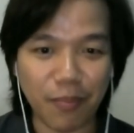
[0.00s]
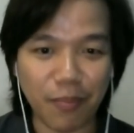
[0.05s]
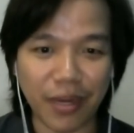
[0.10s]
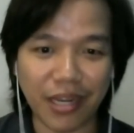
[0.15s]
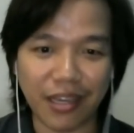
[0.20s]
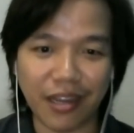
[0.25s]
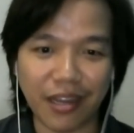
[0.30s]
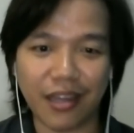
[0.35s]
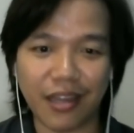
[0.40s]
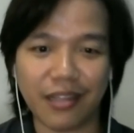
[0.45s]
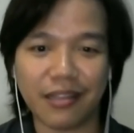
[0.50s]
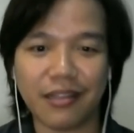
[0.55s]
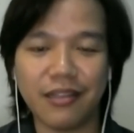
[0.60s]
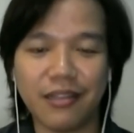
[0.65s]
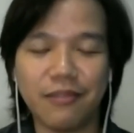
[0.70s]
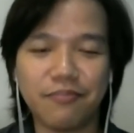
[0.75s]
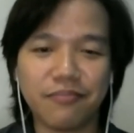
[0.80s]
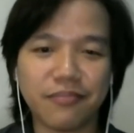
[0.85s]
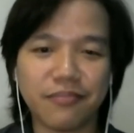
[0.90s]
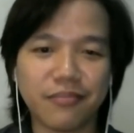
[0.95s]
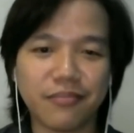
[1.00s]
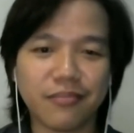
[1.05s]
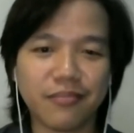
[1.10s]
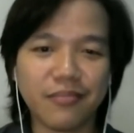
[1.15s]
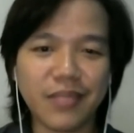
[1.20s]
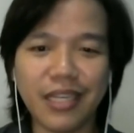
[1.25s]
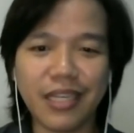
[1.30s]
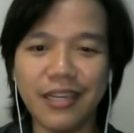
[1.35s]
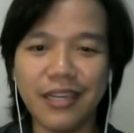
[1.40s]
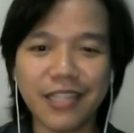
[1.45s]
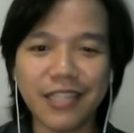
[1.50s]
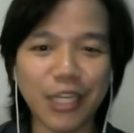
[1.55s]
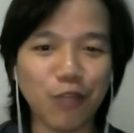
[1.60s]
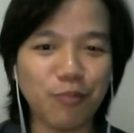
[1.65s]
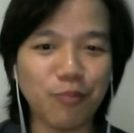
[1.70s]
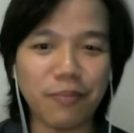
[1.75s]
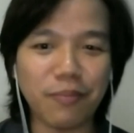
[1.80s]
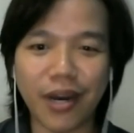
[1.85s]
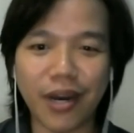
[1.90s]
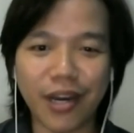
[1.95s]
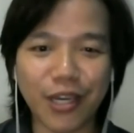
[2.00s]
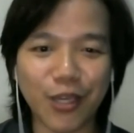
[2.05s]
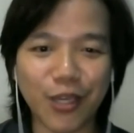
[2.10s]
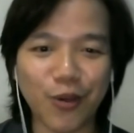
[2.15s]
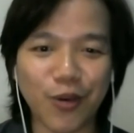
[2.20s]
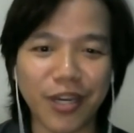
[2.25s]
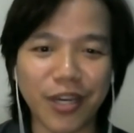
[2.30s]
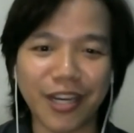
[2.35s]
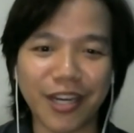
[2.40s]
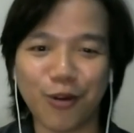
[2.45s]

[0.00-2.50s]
kapaligiran. Sa UP Baguio